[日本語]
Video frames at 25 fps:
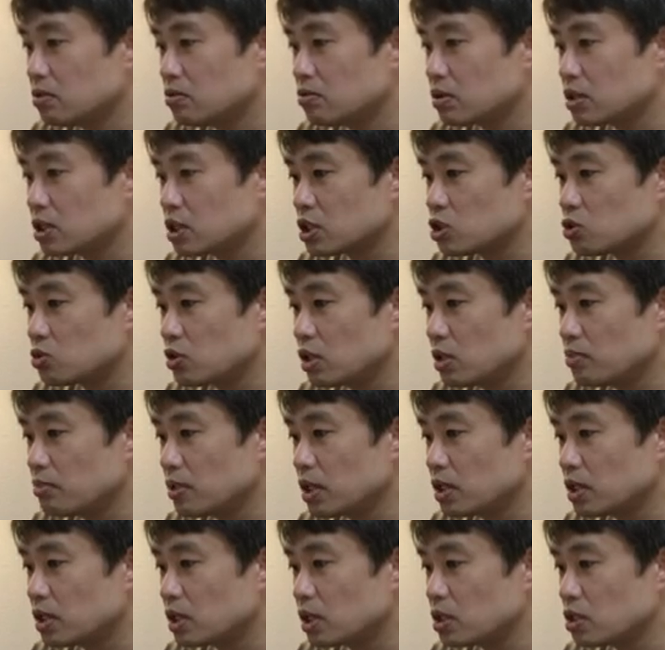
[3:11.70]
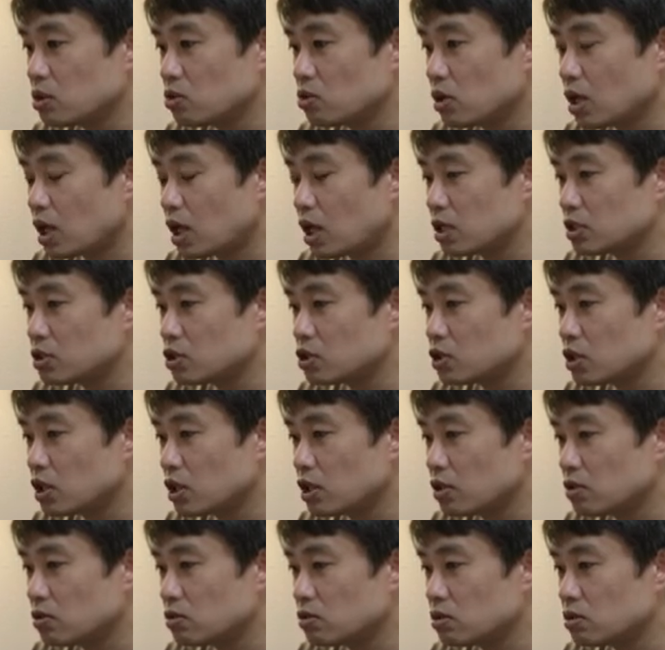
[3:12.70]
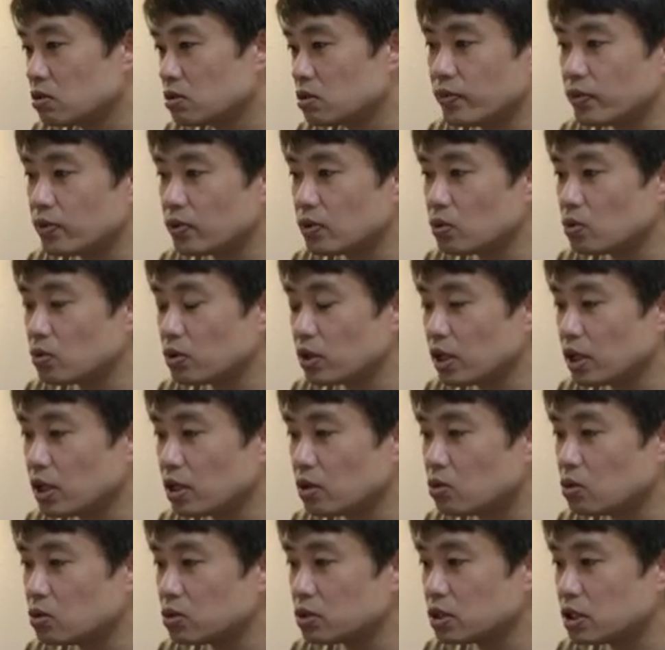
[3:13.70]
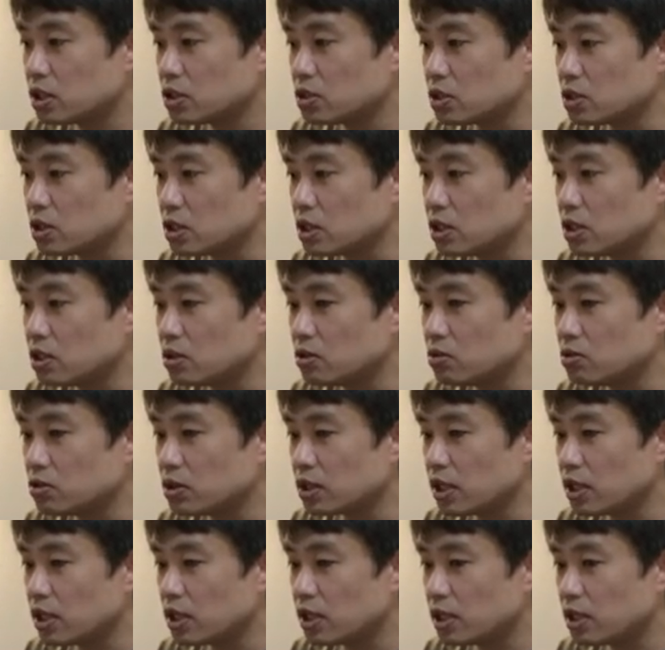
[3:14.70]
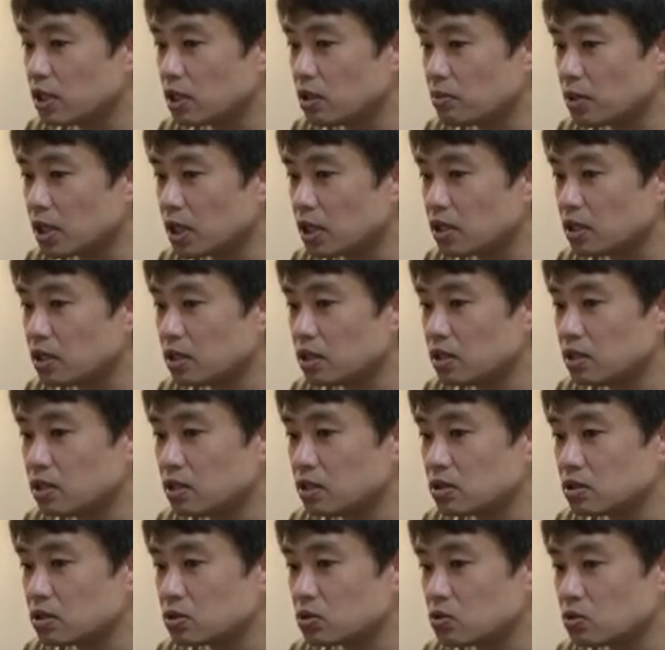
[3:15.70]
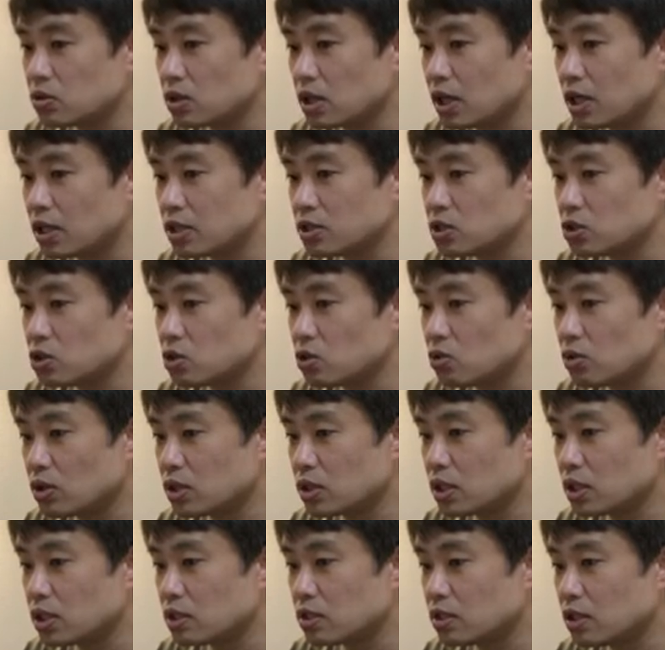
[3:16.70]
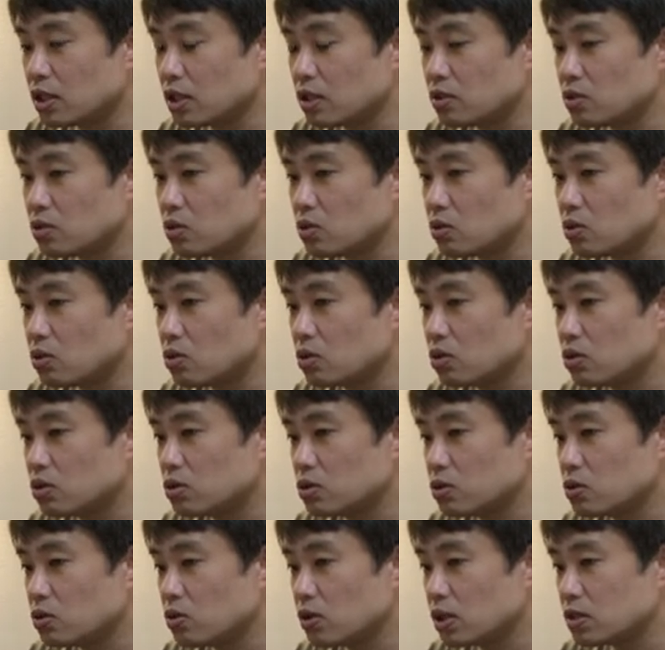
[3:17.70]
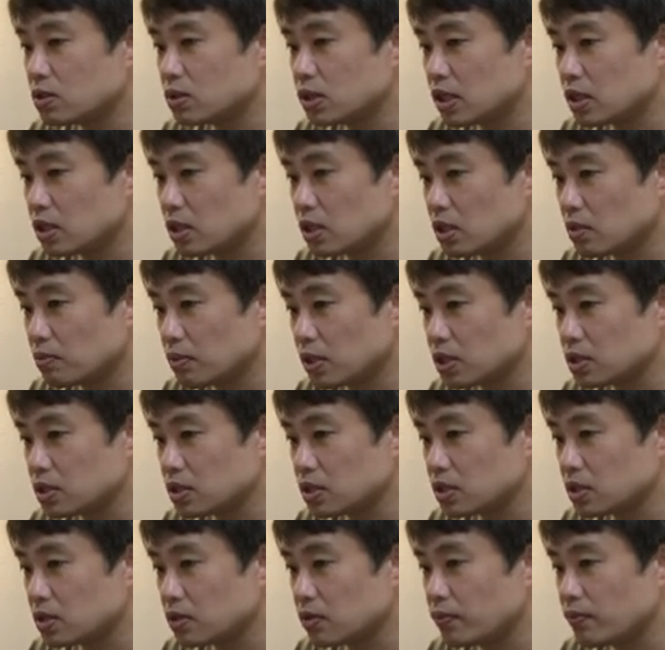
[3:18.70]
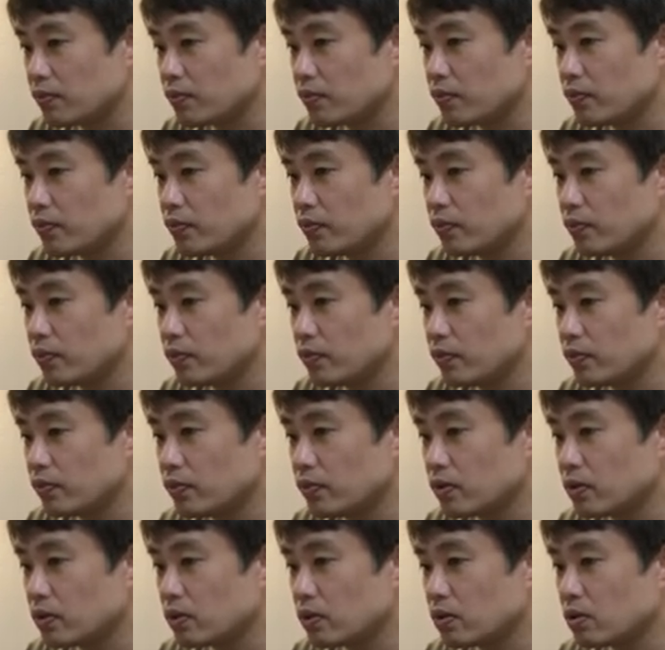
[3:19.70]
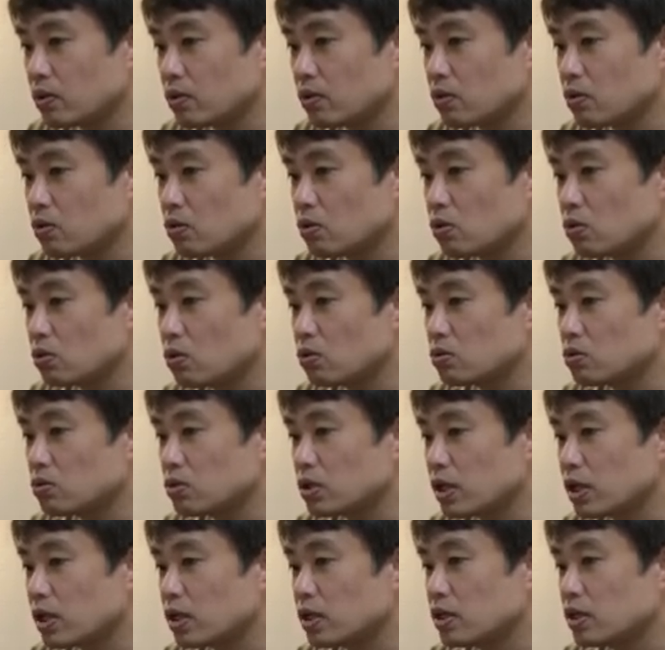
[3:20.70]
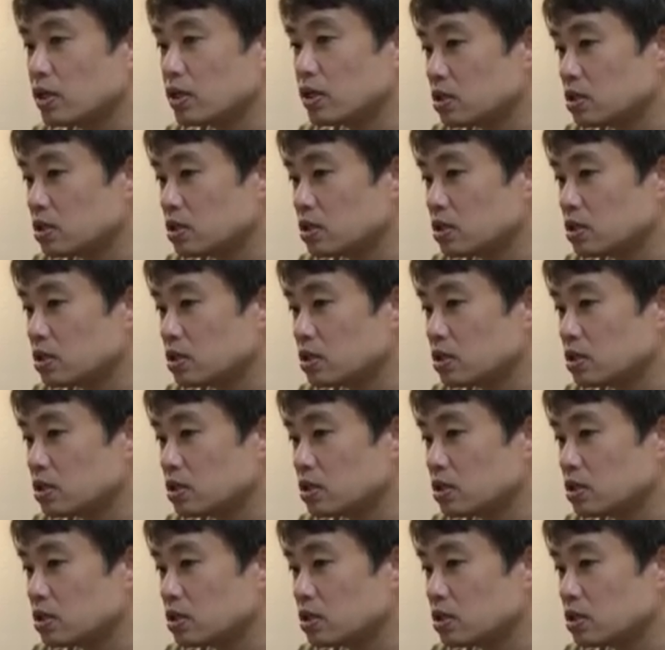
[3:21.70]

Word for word: 私は今怒りを感じていると抵抗せずに受け入れればその感情はだんだんと弱くなっていきますということで